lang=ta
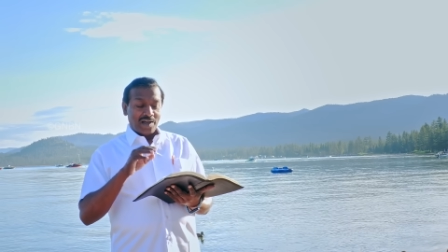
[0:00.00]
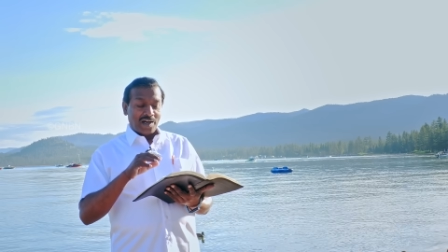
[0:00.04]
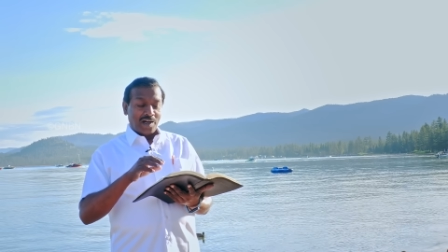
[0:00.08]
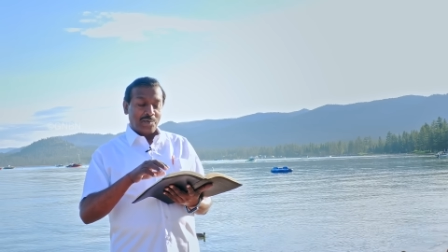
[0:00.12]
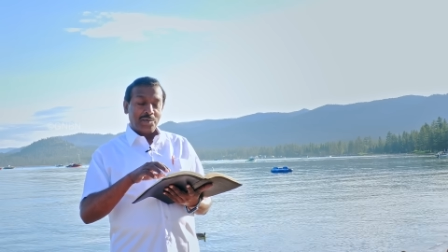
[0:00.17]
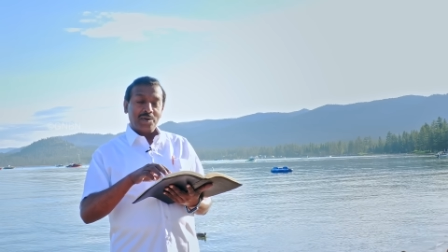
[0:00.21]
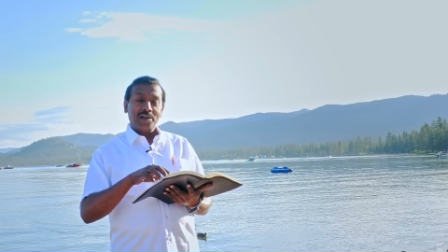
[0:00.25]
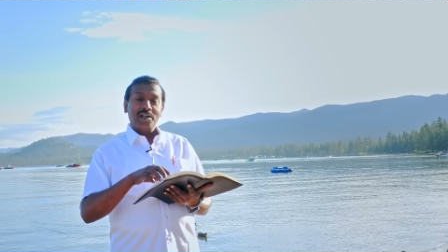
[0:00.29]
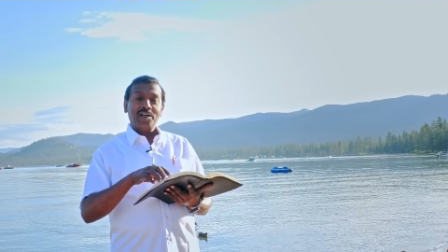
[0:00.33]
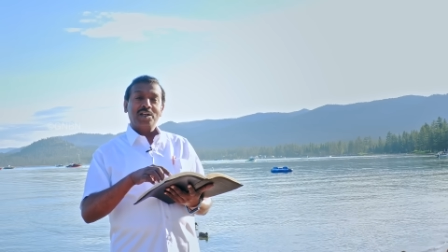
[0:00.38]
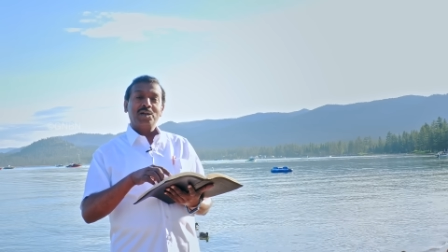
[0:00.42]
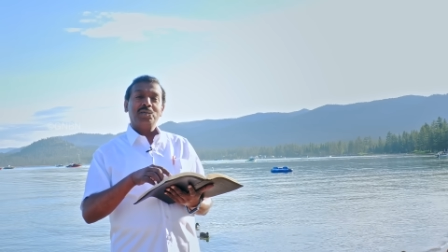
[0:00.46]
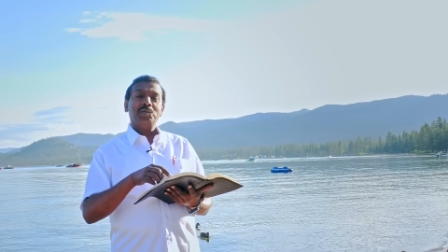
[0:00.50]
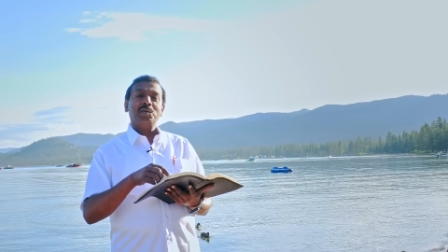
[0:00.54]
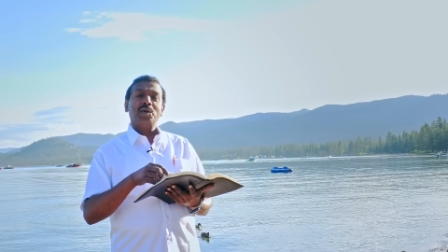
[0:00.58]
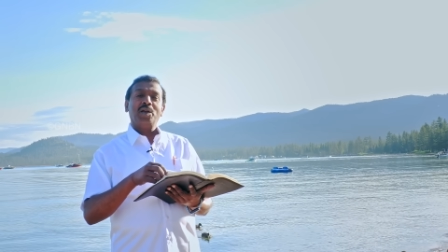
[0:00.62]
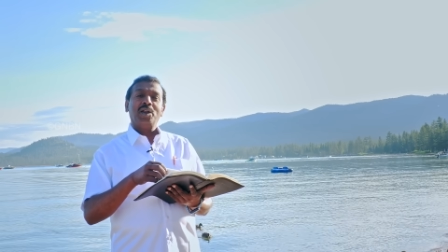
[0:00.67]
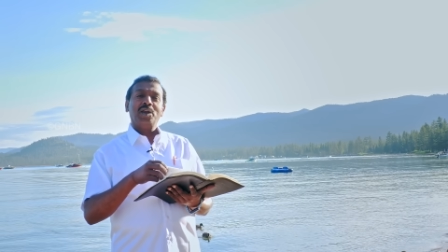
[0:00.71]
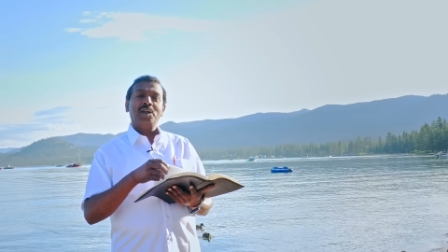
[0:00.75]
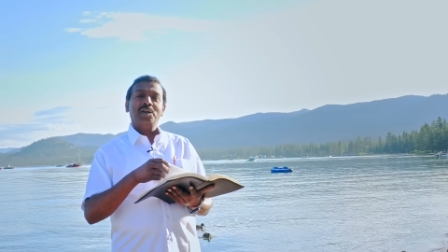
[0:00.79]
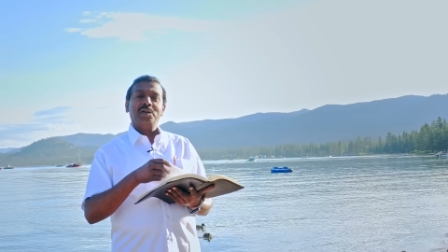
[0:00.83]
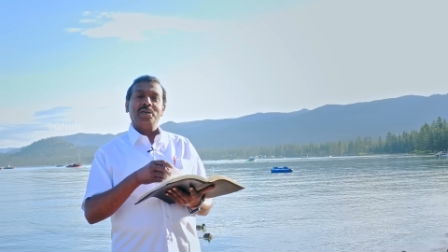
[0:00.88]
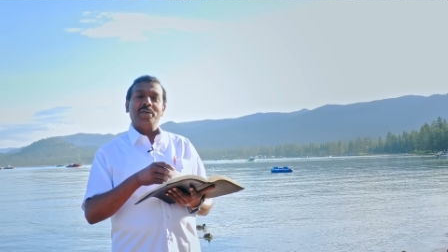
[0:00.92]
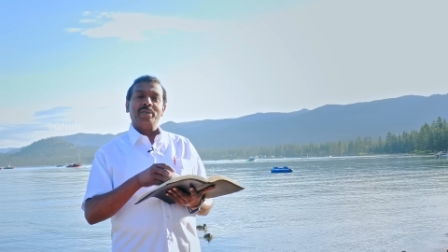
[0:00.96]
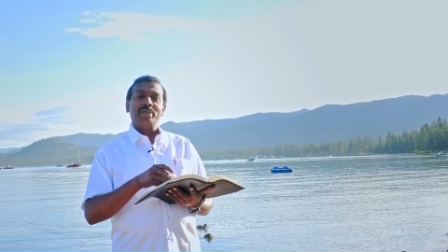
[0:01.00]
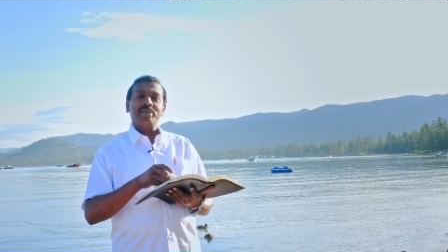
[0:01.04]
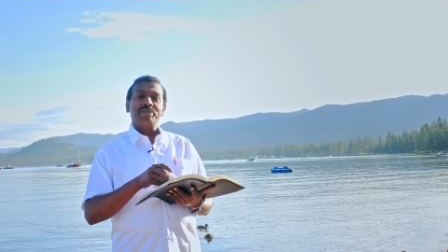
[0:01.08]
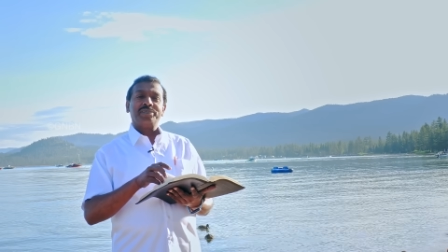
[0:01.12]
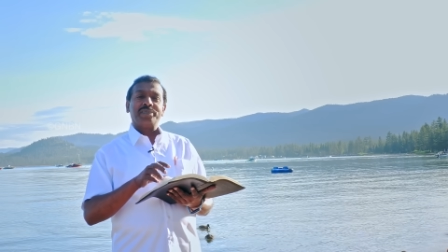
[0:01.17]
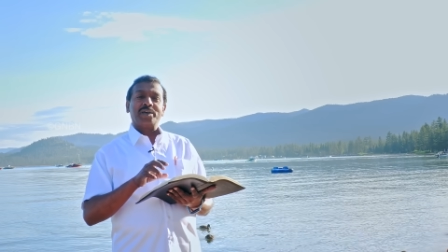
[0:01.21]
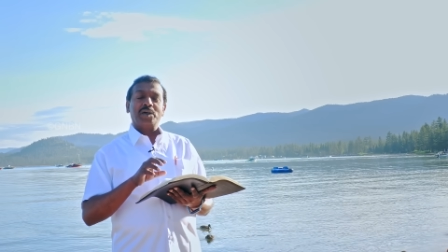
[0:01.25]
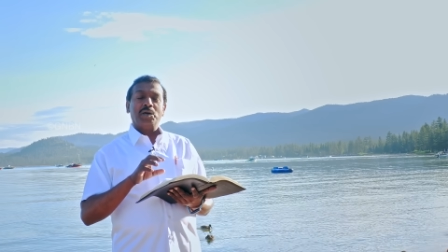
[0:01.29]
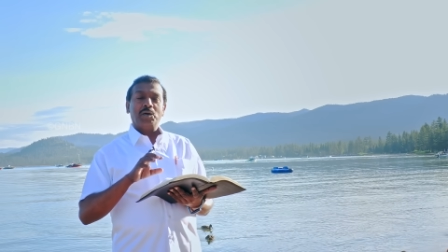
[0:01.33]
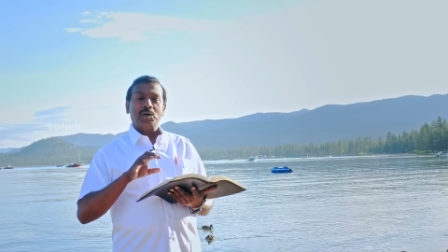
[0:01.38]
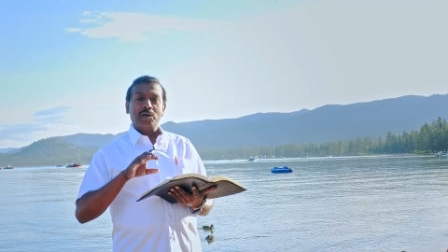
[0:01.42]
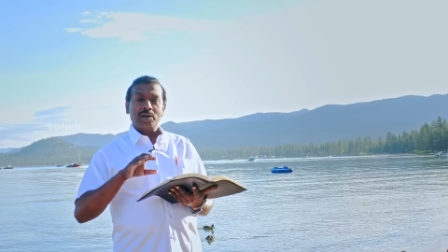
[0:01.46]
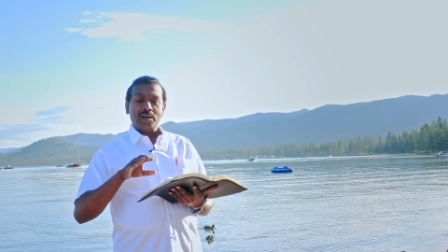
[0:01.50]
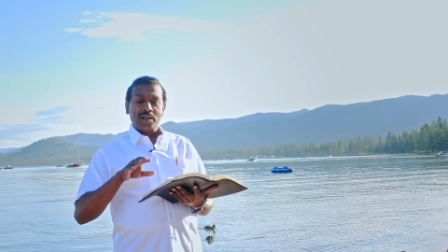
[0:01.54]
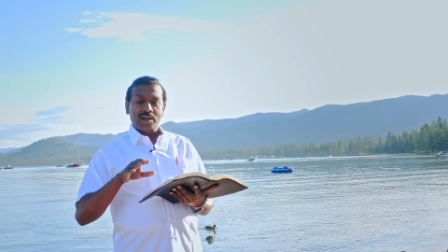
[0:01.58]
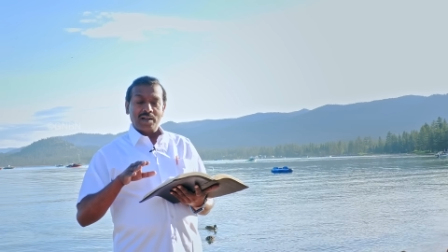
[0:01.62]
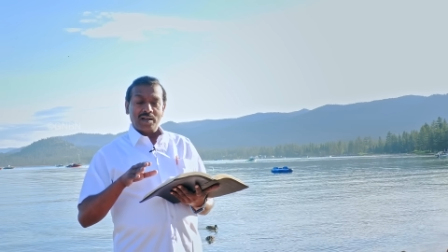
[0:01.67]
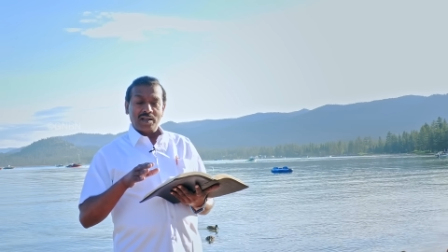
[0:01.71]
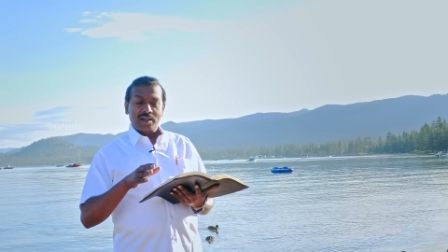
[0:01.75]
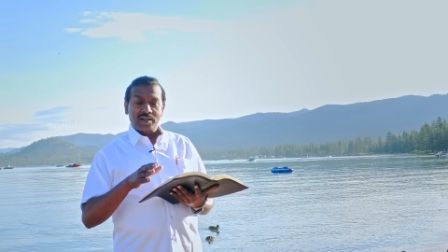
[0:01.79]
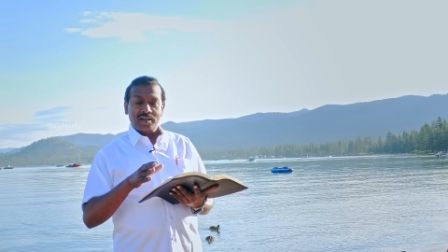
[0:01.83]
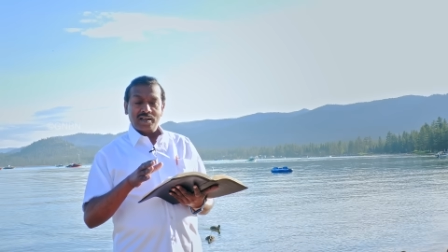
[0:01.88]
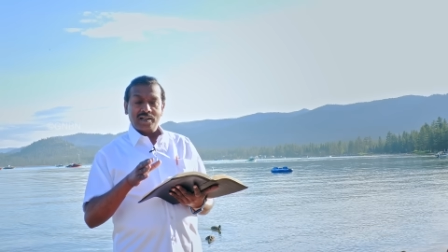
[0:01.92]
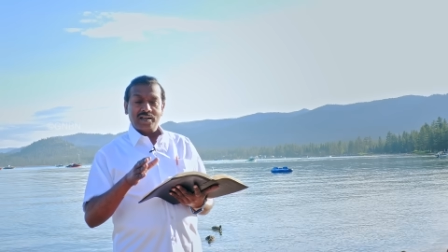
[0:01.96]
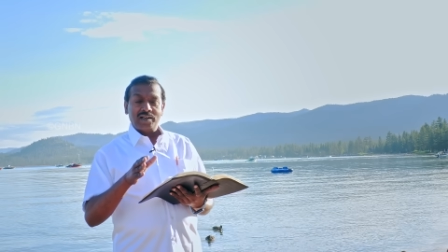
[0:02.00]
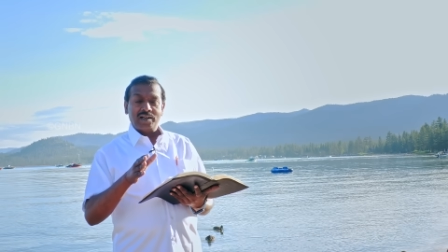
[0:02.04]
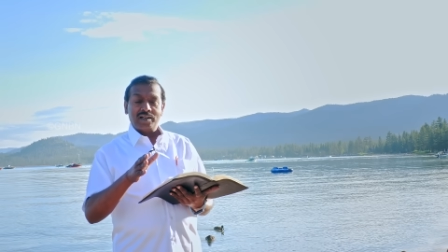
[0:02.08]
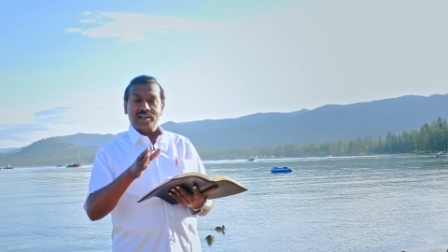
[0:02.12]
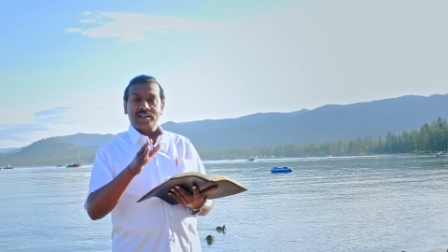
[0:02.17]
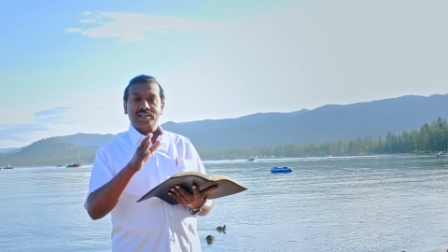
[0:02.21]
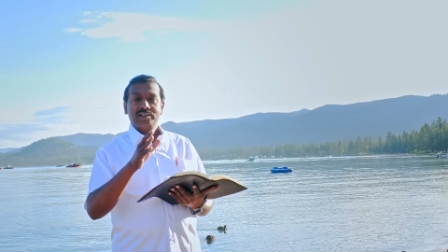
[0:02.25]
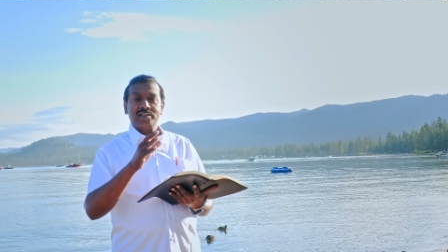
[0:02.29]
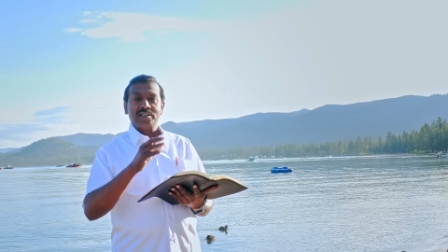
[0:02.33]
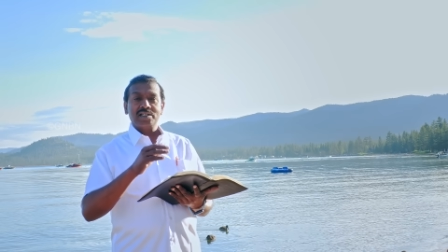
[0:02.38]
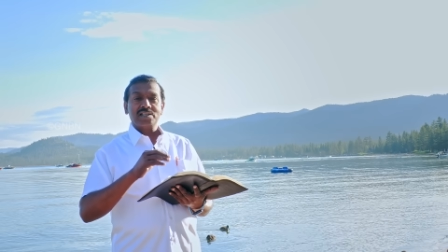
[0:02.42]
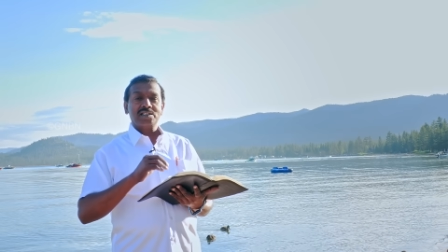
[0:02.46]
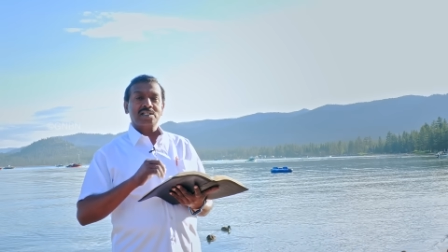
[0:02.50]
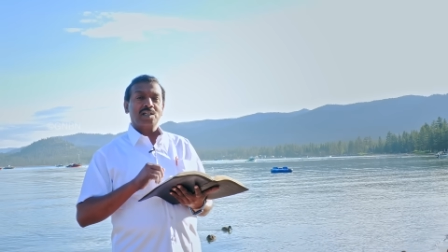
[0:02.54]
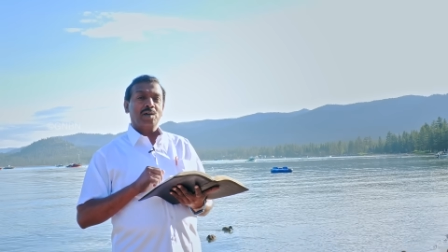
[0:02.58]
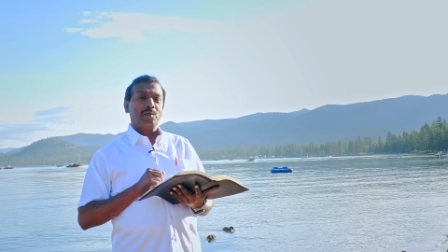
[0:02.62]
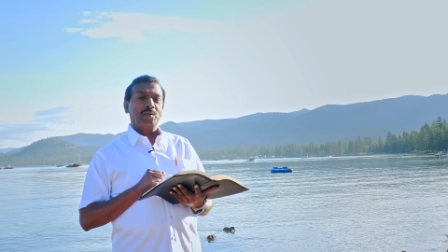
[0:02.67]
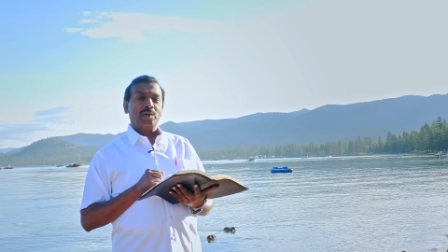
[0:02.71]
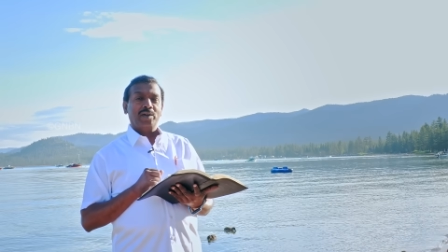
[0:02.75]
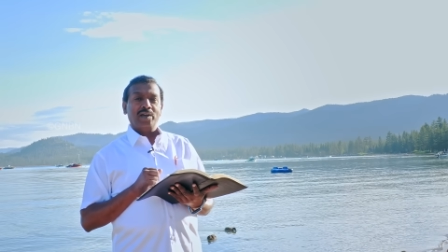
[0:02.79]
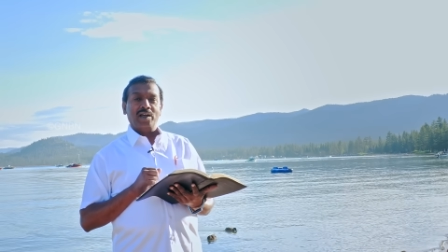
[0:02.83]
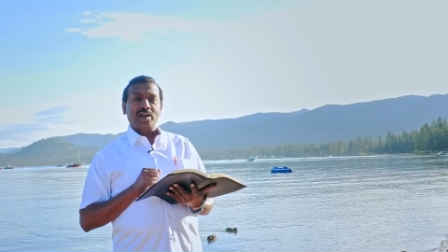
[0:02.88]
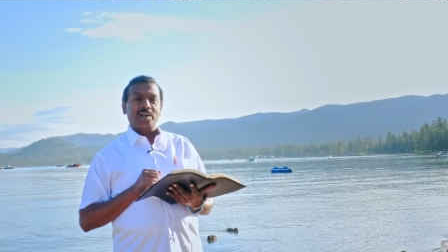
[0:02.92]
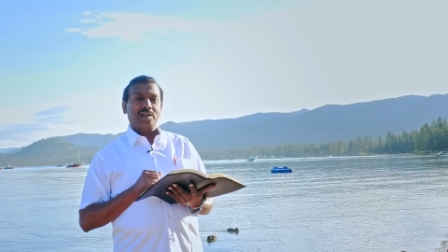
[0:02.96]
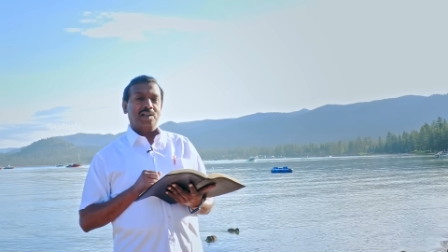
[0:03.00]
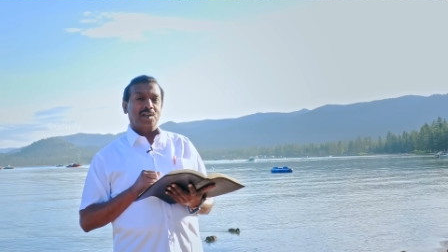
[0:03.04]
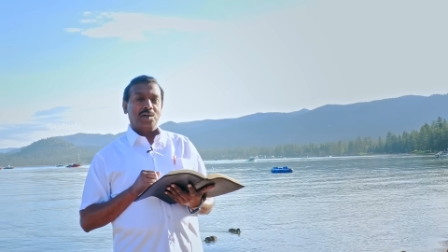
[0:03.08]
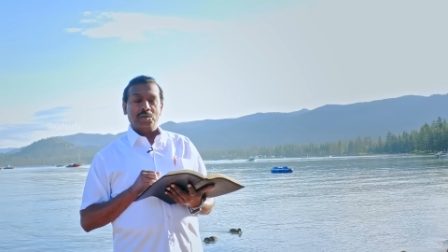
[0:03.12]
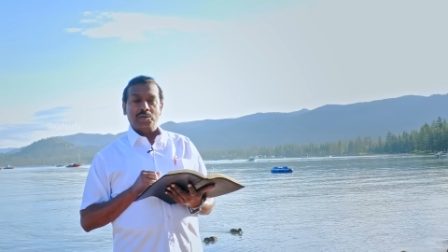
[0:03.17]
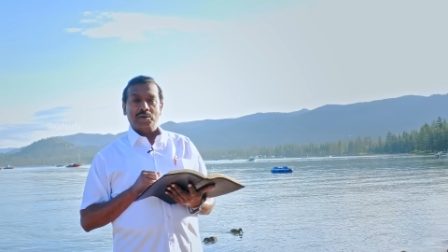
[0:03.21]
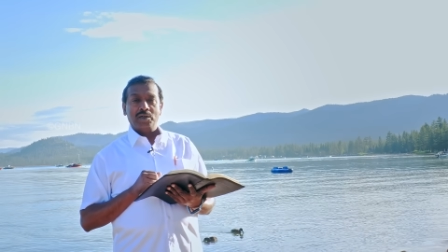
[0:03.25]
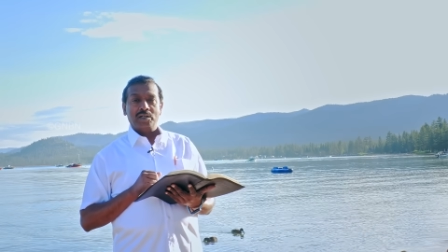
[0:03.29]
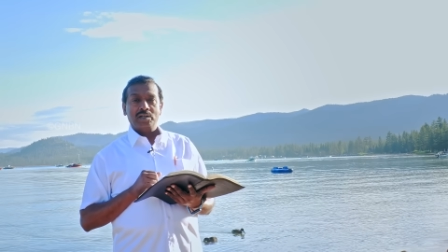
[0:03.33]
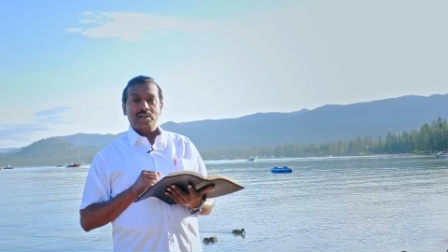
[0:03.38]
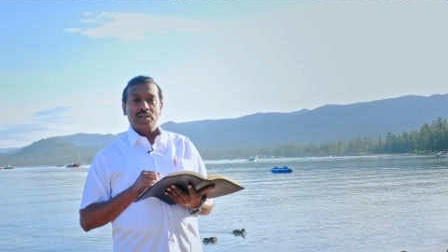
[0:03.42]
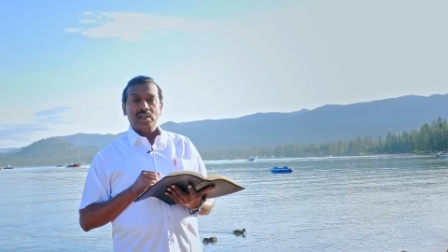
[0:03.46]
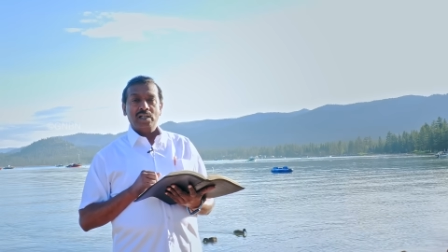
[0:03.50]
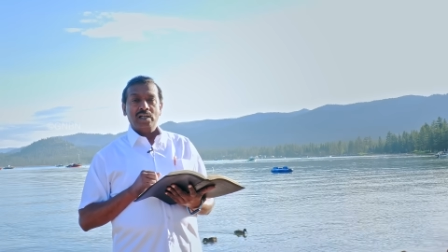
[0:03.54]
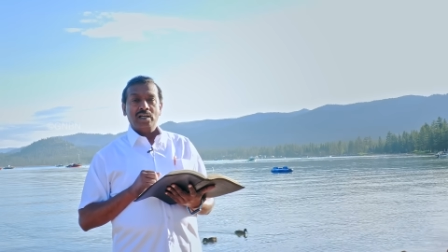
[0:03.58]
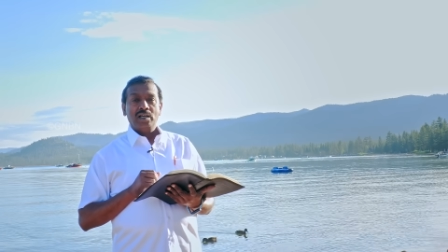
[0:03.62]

அவரால் முடியும் கோணலான காரியத்தை செவ்வையாக்கிடுவார்